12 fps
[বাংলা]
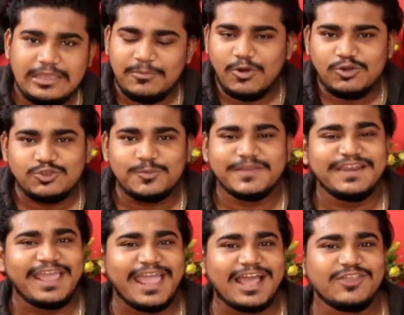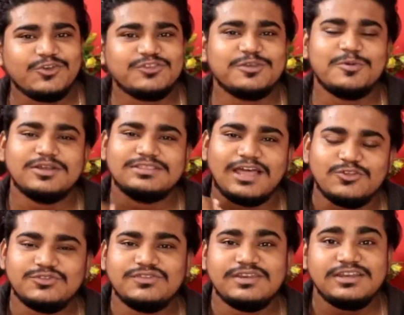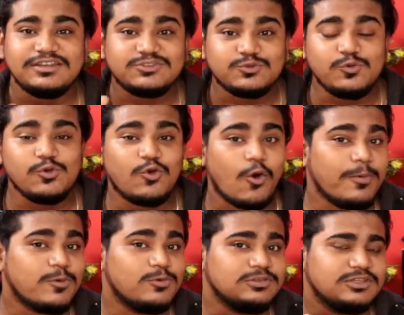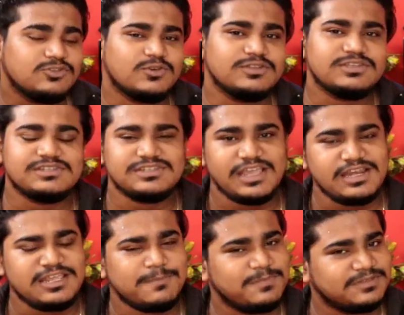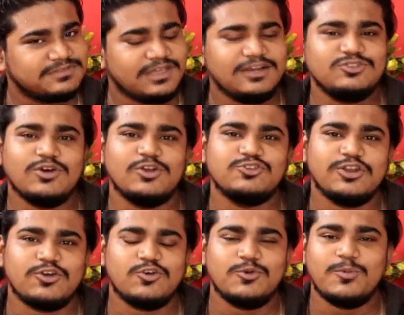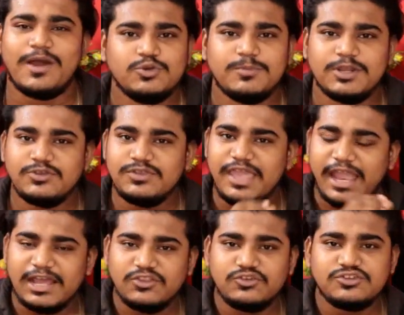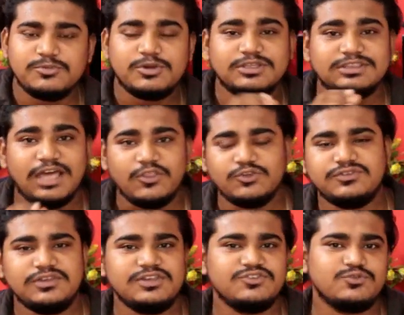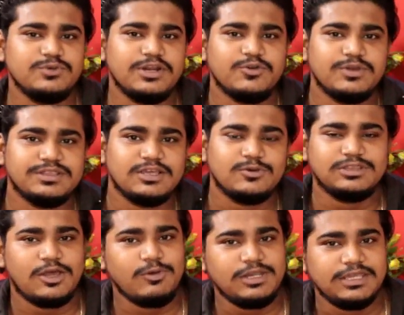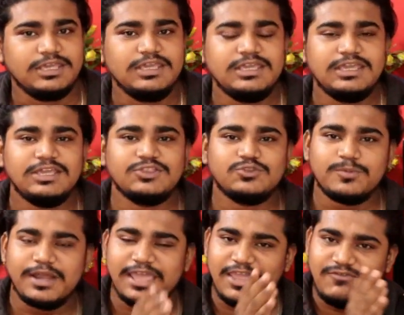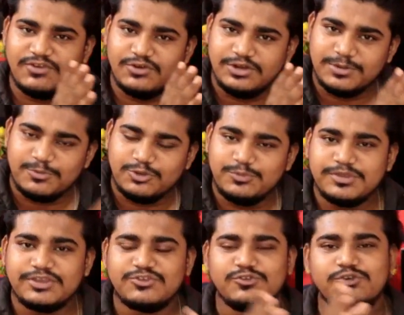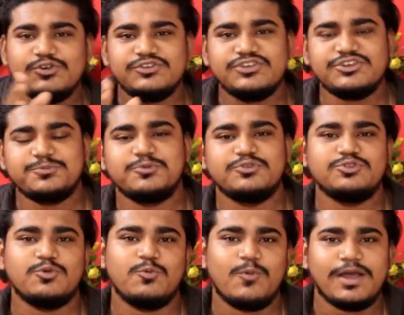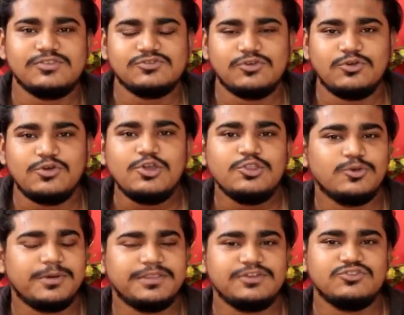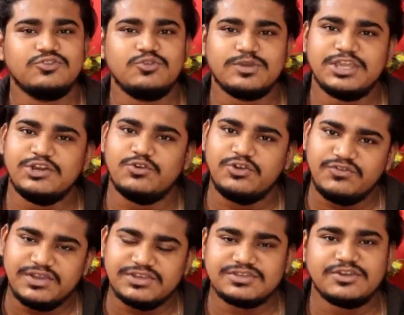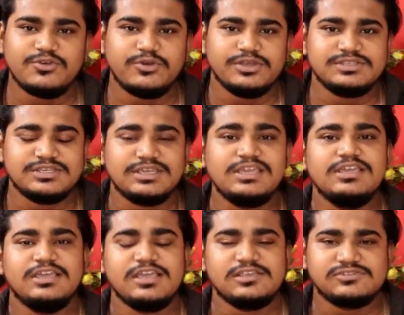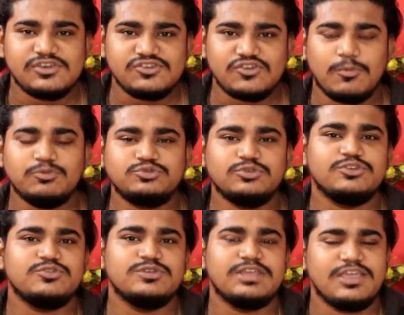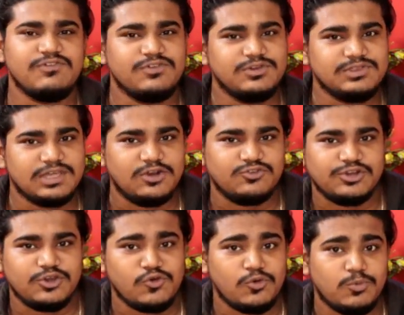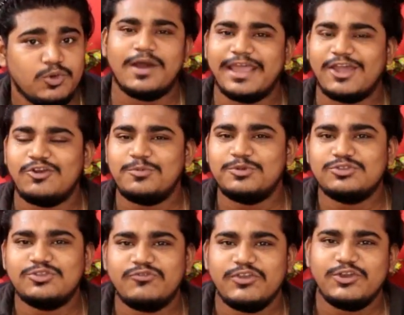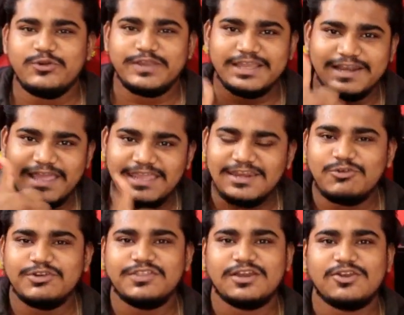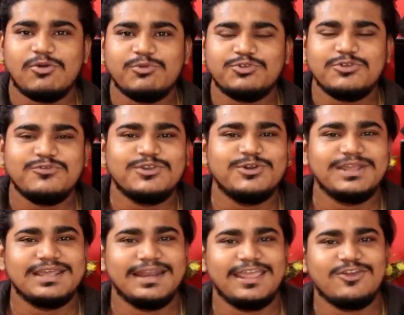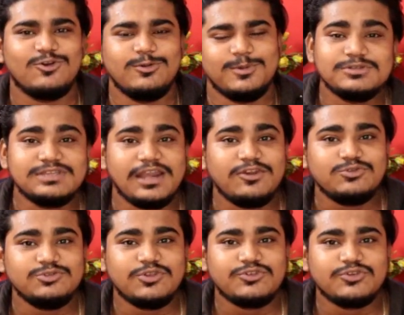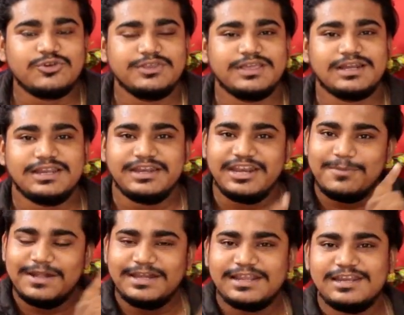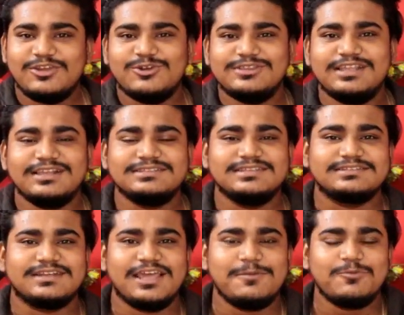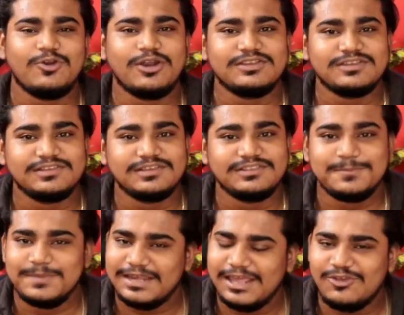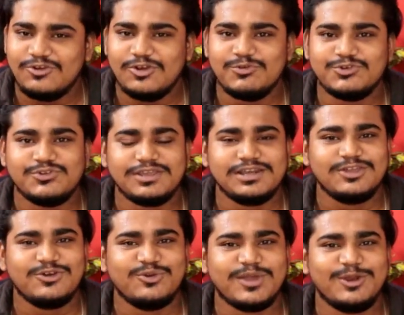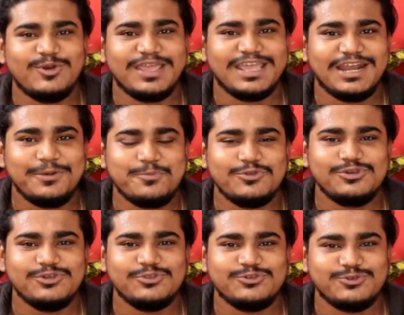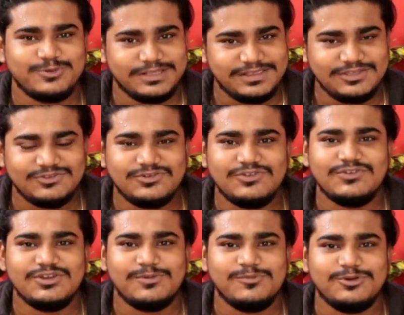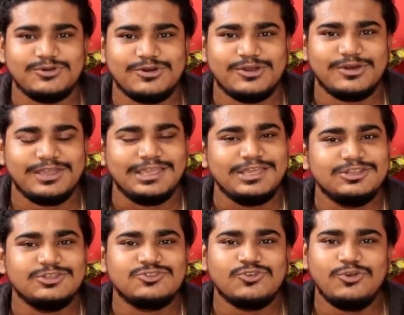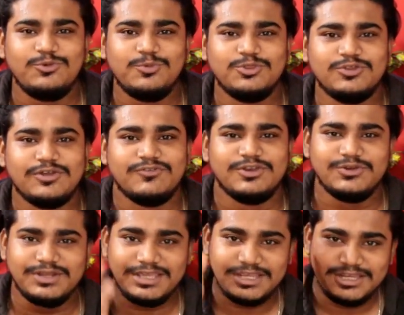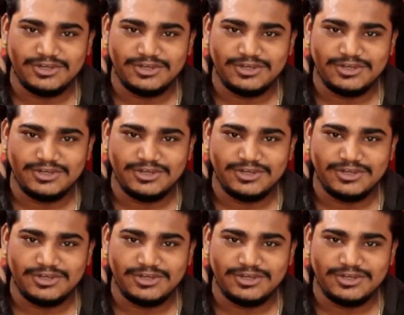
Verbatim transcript: এবং তোমাদের একাদশ এবং দ্বাদশ শ্রেণীর স্কুল কবে খুলতে চলেছে সেই নিয়ে বিস্তারিত আলোচনা করব তোমরা যদি একাদশ এবং দ্বাদশ শ্রেণীর স্টুডেন্ট হয়ে থাকো তাহলে এ তোমরা এই ভিডিওটি প্রথম থেকে শুরু করে শেষ পর্যন্ত ওয়াচ করো তোমাদের জন্য কি নোটিফিকেশান রয়েছে এই সেই সমস্ত কিছু নিয়ে এই ভিডিওতে আলোচনা করব আর এখনও পর্যন্ত ভিডিওটিকে লাইক না করে থাকলে অবশ্যই অবশ্যই ভিডিওটিকে লাইক করো এবং চ্যানেল নতুন দর্শক হয়ে থাকলে রেড বাটনে ক্লিক করে চ্যানেলকে সাবস্ক্রাইব করার সাথে সাথে বেল আইকন অবশ্যই ক্লিক করো কেননা এখানে প্রতিনিয়ত স্টুডেন্টদের জন্য ভিডিও আপলোড করা হয় তো চলুন বন্ধুরা ভিডিওটি